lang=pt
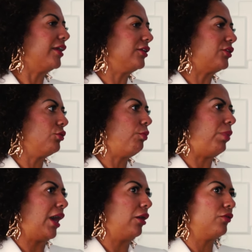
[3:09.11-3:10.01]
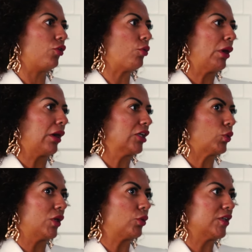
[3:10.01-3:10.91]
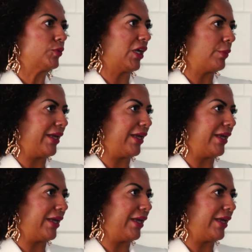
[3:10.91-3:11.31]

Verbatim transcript: aqui, tem um Sim. Paulo, eu vou comprar uma caixa de 4 quartos pra quê?